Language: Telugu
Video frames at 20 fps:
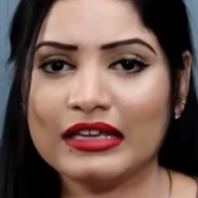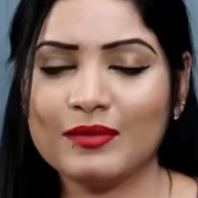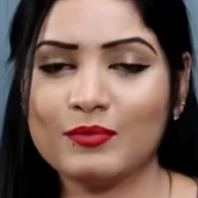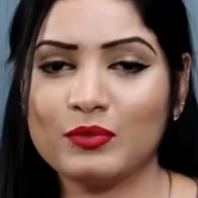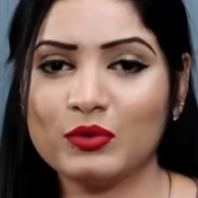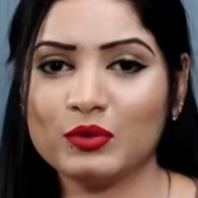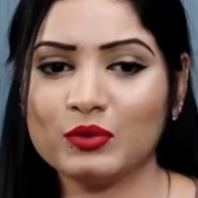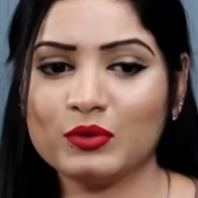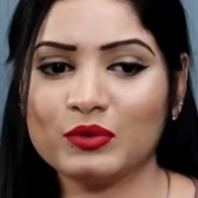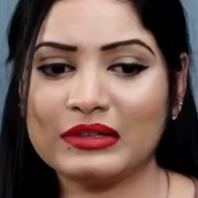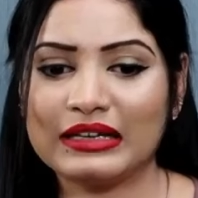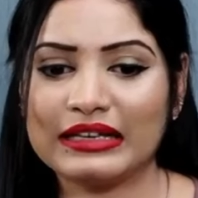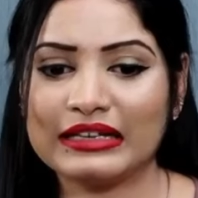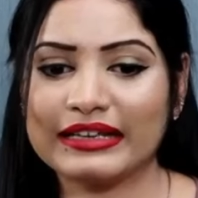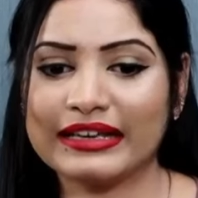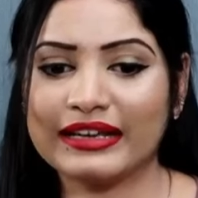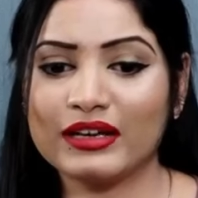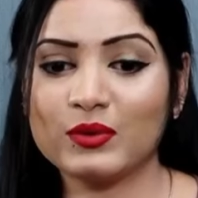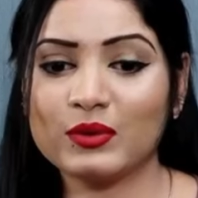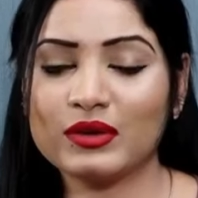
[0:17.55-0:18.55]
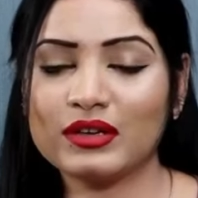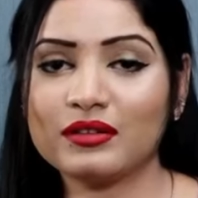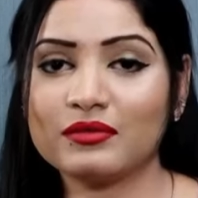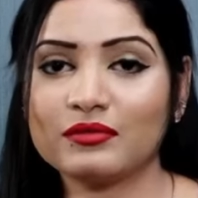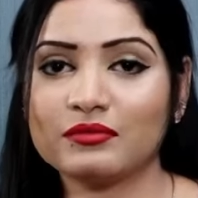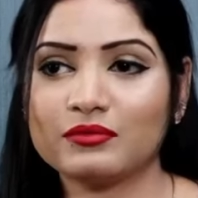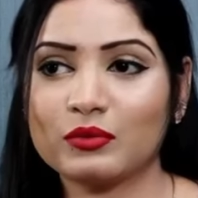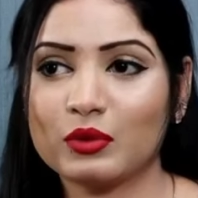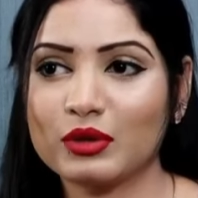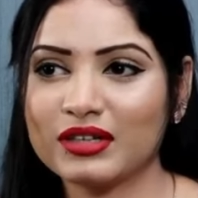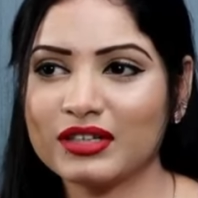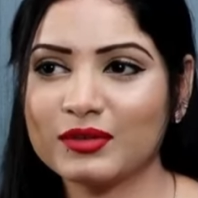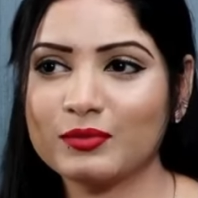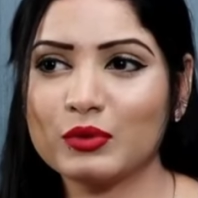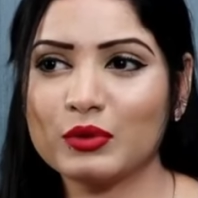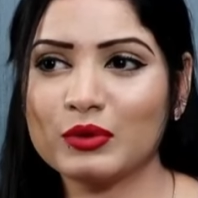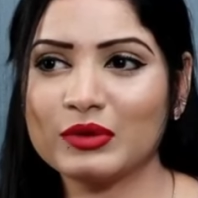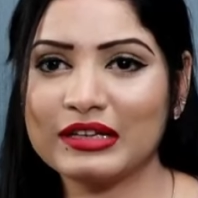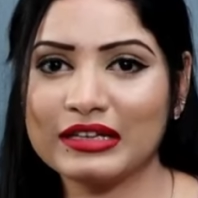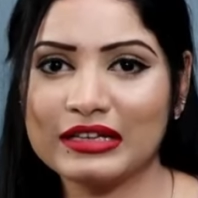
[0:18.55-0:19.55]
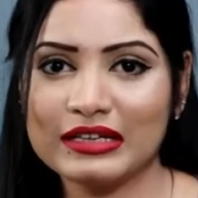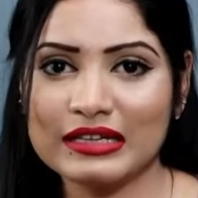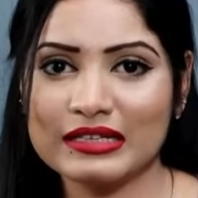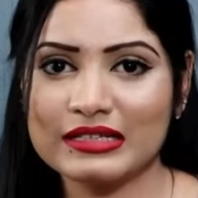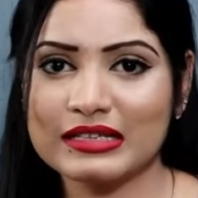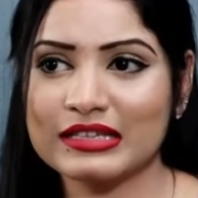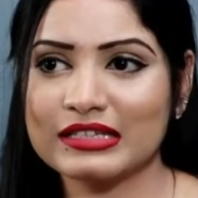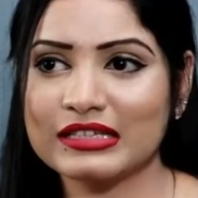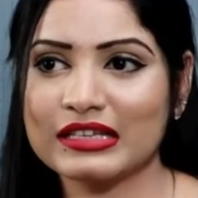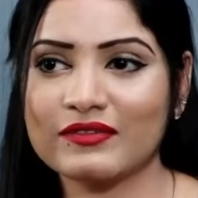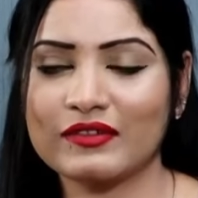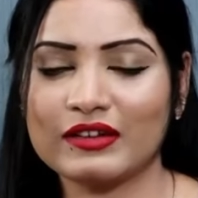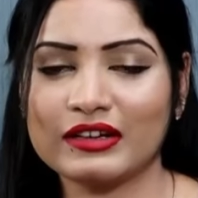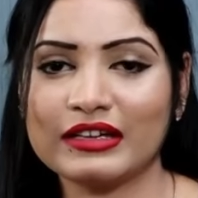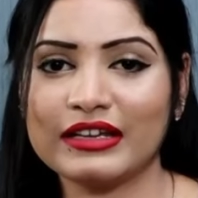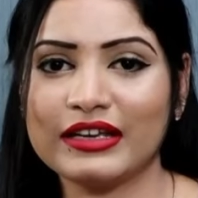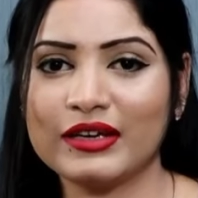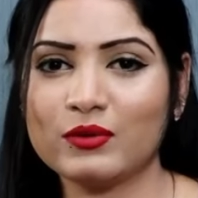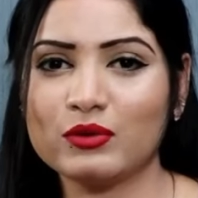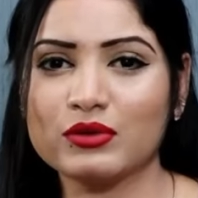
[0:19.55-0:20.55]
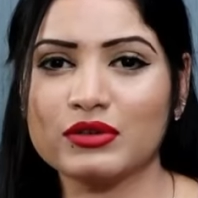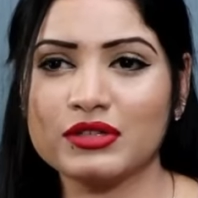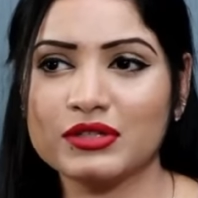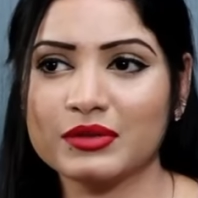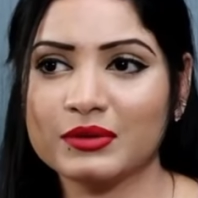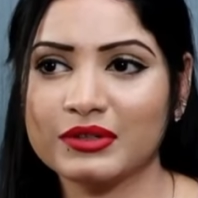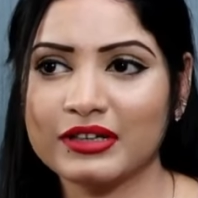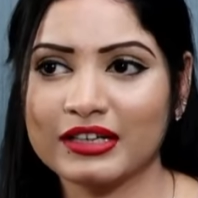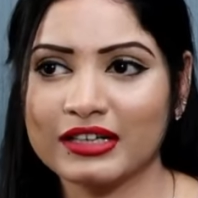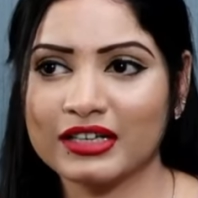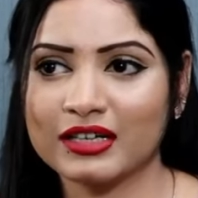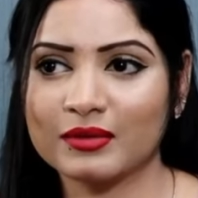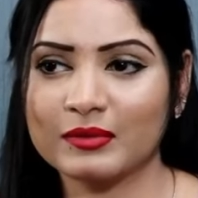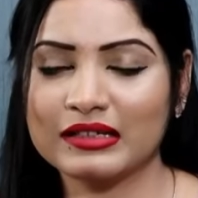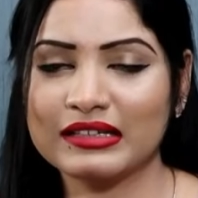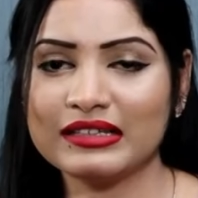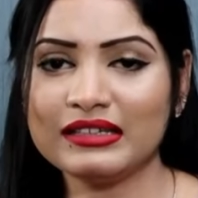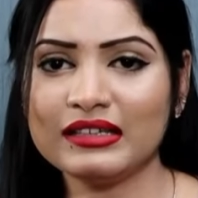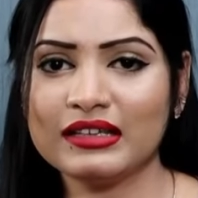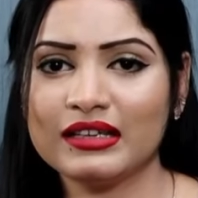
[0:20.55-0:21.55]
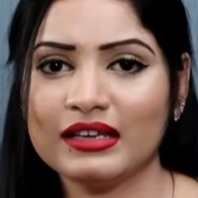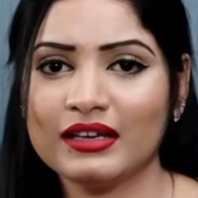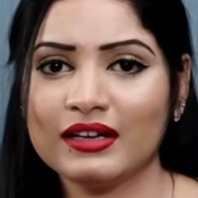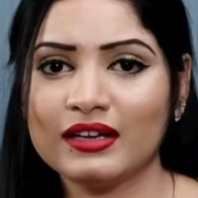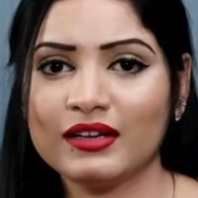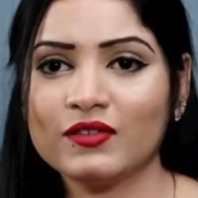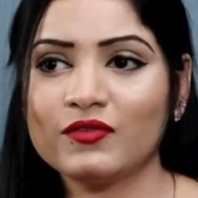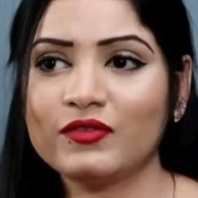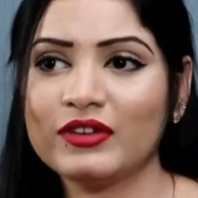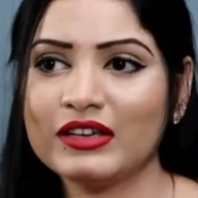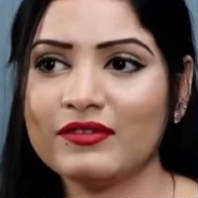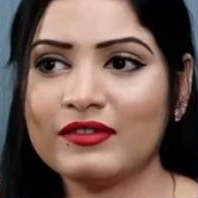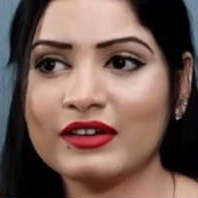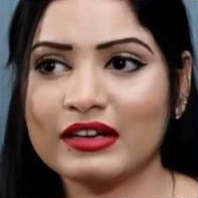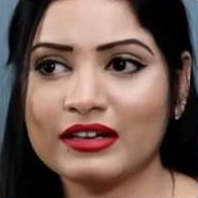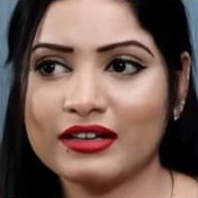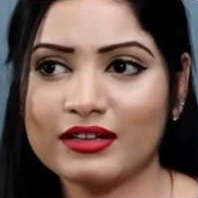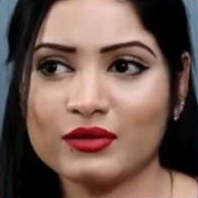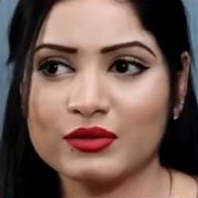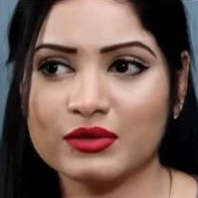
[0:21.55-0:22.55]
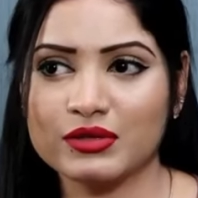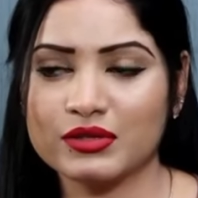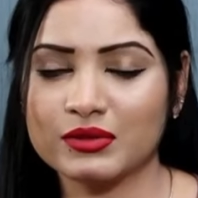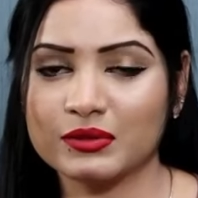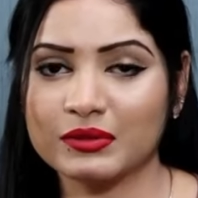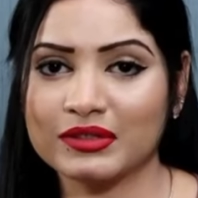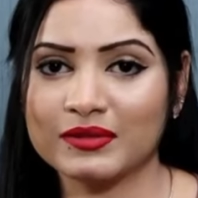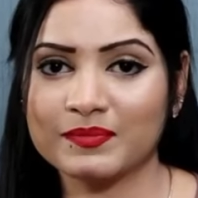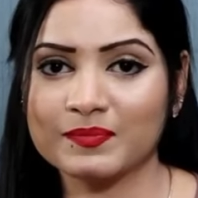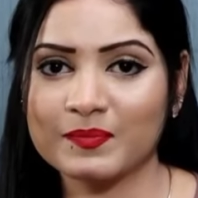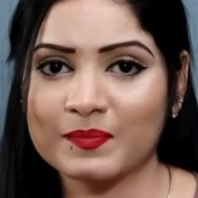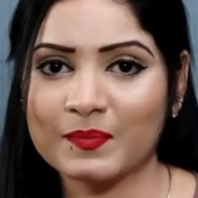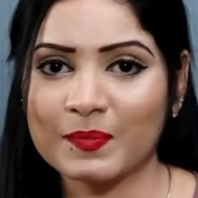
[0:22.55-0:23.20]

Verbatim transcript: ఇప్పుడు లైక్ ఎక్కువ వాటర్ బోన్ ఇల్నెసెస్ ఇవన్నీ ఎక్కువ వస్తుంటాయి కాబట్టి ఫీవర్ అనేది వస్తుంది